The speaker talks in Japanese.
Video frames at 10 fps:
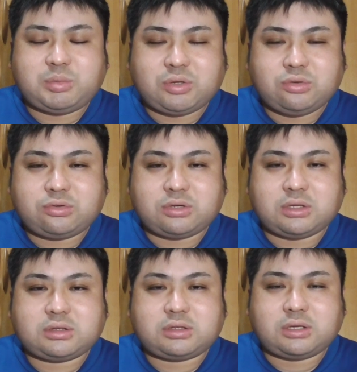真琴
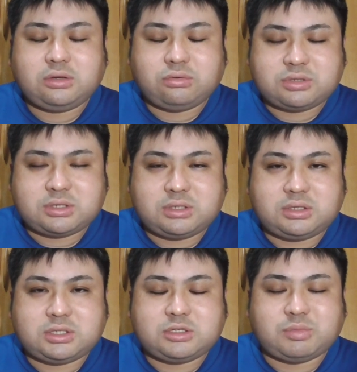が逮捕され
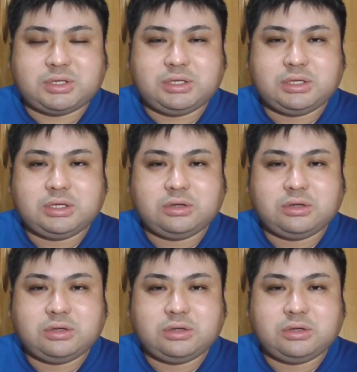てしまい、